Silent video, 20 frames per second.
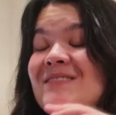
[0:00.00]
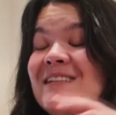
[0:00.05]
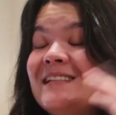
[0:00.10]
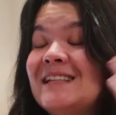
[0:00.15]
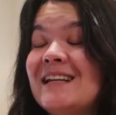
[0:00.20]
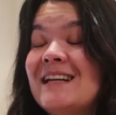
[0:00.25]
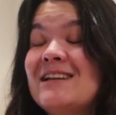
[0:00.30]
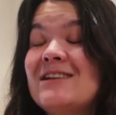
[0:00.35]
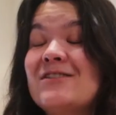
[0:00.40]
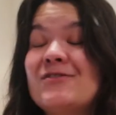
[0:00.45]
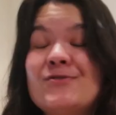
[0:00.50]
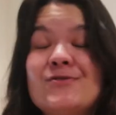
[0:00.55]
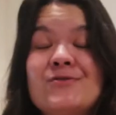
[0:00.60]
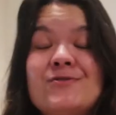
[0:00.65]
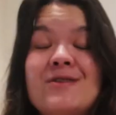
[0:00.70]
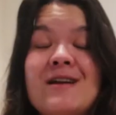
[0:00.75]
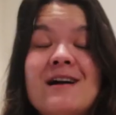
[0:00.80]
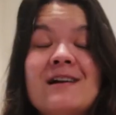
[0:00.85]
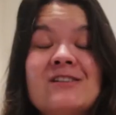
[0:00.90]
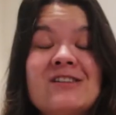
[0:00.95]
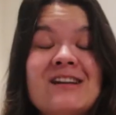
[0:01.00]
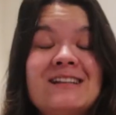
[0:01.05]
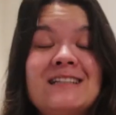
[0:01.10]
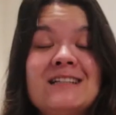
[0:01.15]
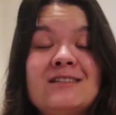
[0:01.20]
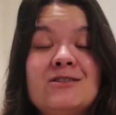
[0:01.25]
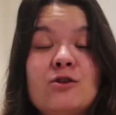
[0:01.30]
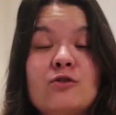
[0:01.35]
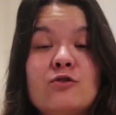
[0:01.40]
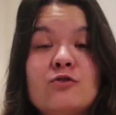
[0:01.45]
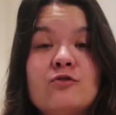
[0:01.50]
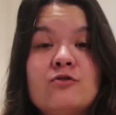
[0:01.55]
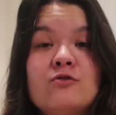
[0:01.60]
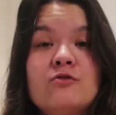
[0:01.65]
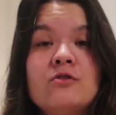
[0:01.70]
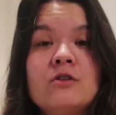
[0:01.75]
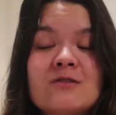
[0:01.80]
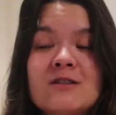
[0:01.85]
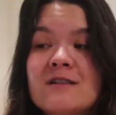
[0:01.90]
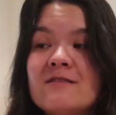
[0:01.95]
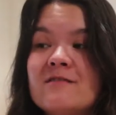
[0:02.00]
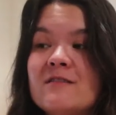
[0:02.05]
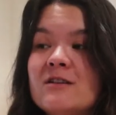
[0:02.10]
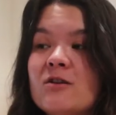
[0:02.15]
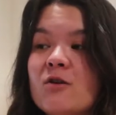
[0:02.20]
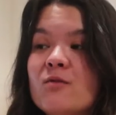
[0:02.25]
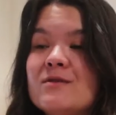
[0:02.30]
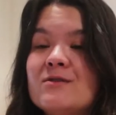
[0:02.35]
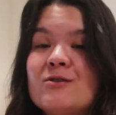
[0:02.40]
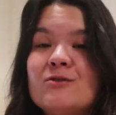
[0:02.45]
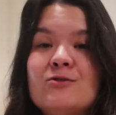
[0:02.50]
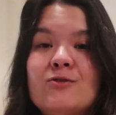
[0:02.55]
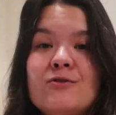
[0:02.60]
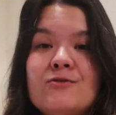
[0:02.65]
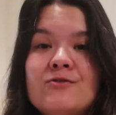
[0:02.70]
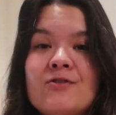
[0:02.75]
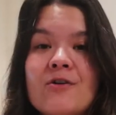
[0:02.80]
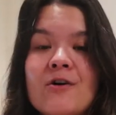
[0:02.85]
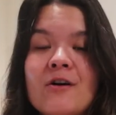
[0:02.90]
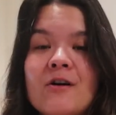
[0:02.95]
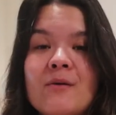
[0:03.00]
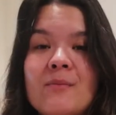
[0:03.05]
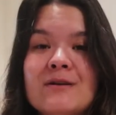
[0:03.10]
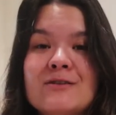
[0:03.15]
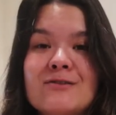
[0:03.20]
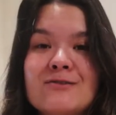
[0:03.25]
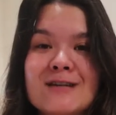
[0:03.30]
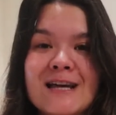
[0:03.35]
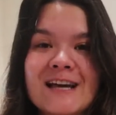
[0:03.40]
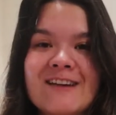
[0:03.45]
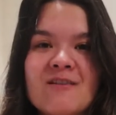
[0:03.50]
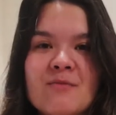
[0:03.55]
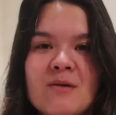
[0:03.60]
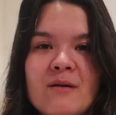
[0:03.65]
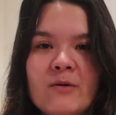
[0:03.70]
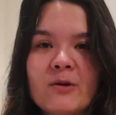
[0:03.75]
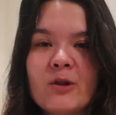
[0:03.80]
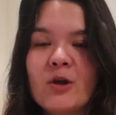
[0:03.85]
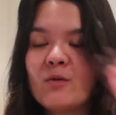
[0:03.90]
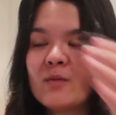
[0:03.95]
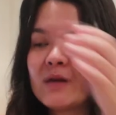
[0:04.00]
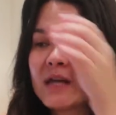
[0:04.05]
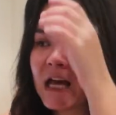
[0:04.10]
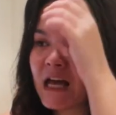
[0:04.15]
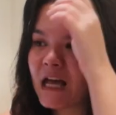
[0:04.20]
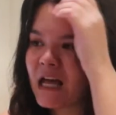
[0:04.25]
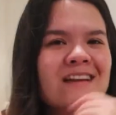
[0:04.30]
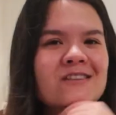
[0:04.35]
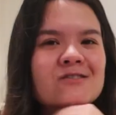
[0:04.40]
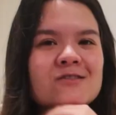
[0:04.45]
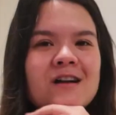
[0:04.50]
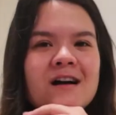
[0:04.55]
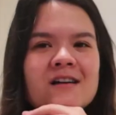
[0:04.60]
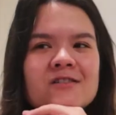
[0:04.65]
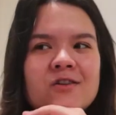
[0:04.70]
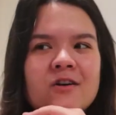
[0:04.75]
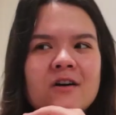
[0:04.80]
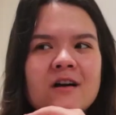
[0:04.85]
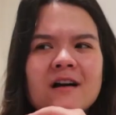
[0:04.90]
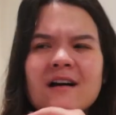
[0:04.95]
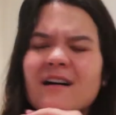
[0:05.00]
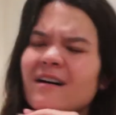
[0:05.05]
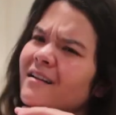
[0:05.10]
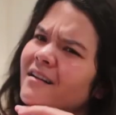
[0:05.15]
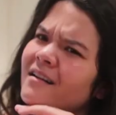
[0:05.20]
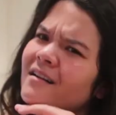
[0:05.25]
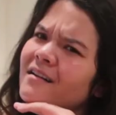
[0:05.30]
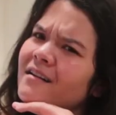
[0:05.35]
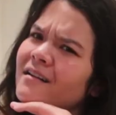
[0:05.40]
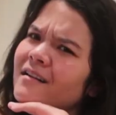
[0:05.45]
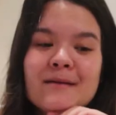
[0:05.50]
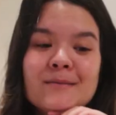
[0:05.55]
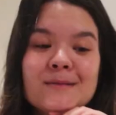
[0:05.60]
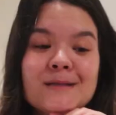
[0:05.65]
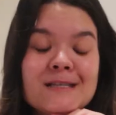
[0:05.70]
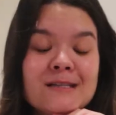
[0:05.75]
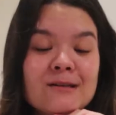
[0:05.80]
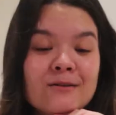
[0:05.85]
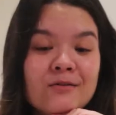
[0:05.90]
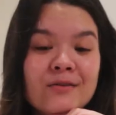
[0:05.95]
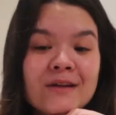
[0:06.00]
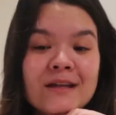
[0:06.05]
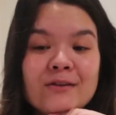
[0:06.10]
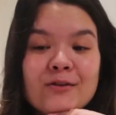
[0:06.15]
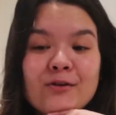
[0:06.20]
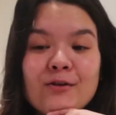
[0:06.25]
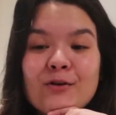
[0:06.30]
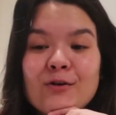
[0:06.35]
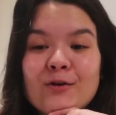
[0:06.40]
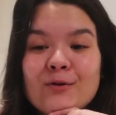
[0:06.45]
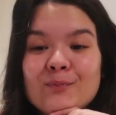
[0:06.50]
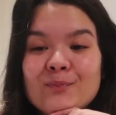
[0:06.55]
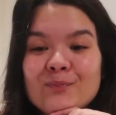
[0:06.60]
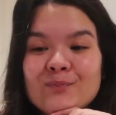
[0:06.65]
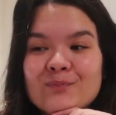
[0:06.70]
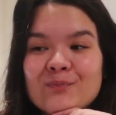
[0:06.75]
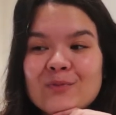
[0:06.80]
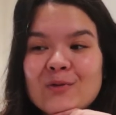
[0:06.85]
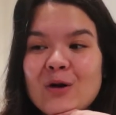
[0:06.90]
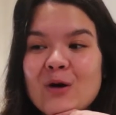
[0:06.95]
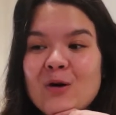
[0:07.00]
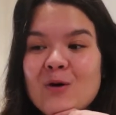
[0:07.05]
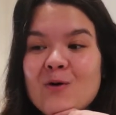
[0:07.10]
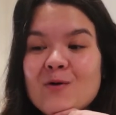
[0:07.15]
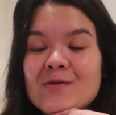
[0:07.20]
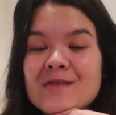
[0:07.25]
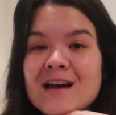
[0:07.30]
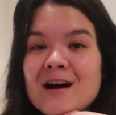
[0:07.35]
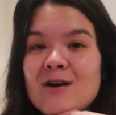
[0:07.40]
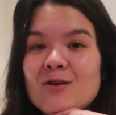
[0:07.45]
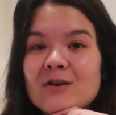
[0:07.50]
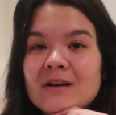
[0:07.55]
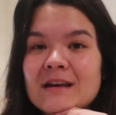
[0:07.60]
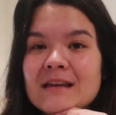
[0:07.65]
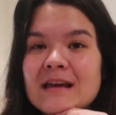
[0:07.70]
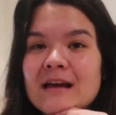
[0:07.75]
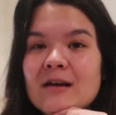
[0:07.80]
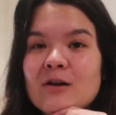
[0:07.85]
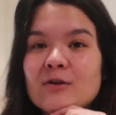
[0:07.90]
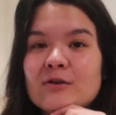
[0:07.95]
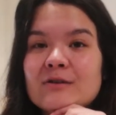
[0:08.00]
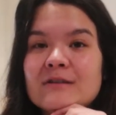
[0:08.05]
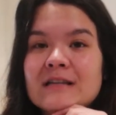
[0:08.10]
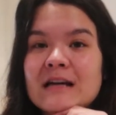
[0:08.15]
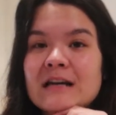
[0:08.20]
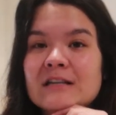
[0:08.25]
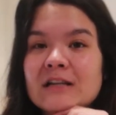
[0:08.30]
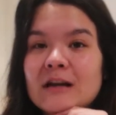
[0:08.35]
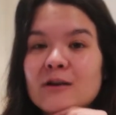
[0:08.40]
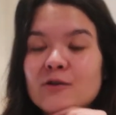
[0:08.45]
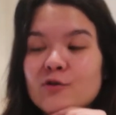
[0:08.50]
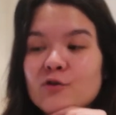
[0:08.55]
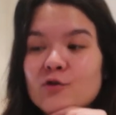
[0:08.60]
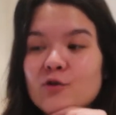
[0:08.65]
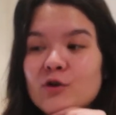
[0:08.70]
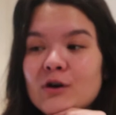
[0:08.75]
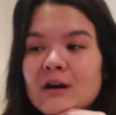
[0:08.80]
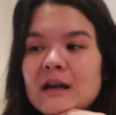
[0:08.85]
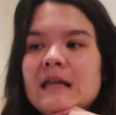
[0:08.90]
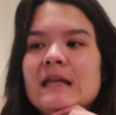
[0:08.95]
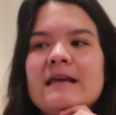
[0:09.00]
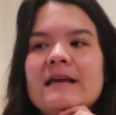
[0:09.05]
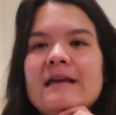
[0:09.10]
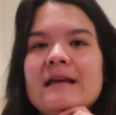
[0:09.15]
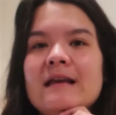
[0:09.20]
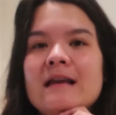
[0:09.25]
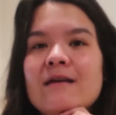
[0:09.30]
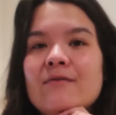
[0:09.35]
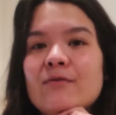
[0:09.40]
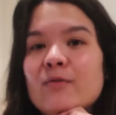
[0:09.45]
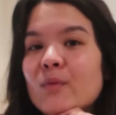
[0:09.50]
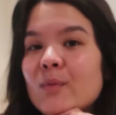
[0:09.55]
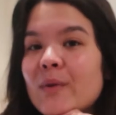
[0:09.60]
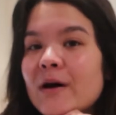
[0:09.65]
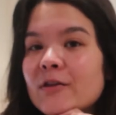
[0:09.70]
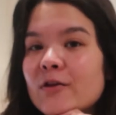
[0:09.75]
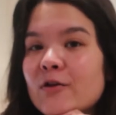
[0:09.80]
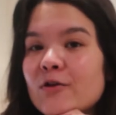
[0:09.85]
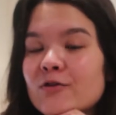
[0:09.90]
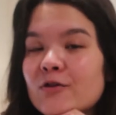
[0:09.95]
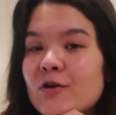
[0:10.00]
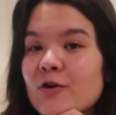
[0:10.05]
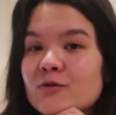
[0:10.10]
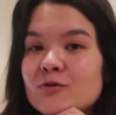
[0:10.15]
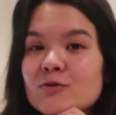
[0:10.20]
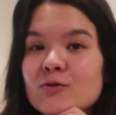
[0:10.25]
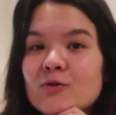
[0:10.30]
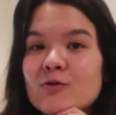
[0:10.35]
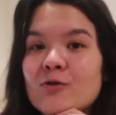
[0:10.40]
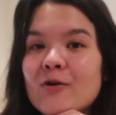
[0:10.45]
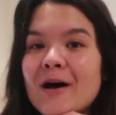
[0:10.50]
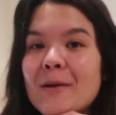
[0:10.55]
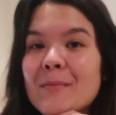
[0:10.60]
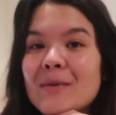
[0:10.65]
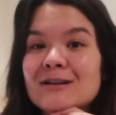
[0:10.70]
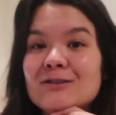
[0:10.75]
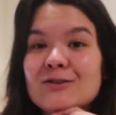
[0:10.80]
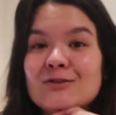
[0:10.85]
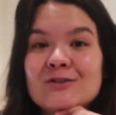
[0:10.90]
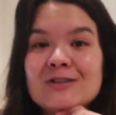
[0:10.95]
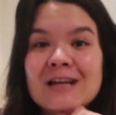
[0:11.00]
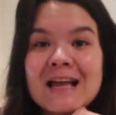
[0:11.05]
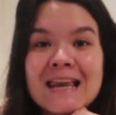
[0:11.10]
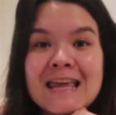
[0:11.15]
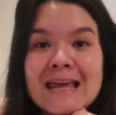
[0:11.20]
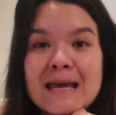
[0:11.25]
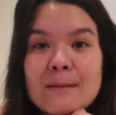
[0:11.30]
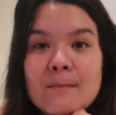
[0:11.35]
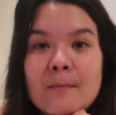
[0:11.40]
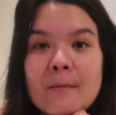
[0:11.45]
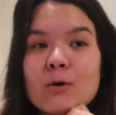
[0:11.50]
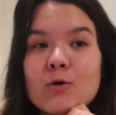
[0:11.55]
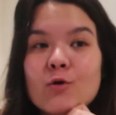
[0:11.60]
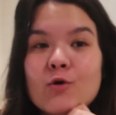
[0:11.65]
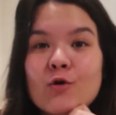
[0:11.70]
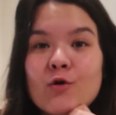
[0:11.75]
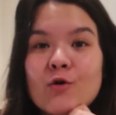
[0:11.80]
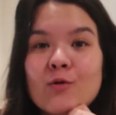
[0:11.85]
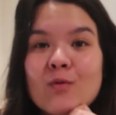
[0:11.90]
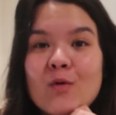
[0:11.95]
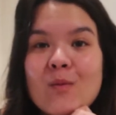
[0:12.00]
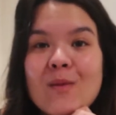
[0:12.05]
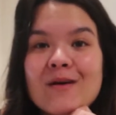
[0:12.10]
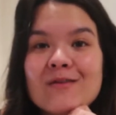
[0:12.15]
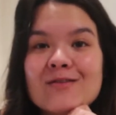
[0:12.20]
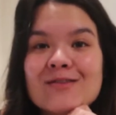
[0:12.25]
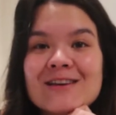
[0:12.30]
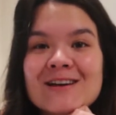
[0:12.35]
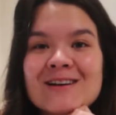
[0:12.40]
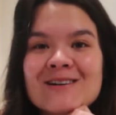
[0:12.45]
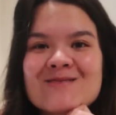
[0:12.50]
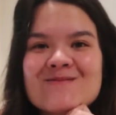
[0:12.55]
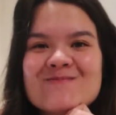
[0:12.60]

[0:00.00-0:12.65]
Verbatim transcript: Déjà, je suis là, j'ai la tête dans le cul. J'avais dormi que deux heures parce que j'arrivais pas à m'endormir. Et je suis là, genre, hein Ils me disent en fait, euh, on est à Orly alors que c'est à Charles de Gaulle et l'avion part dans une heure donc on n'aura pas le temps d'y aller donc on peut pas venir.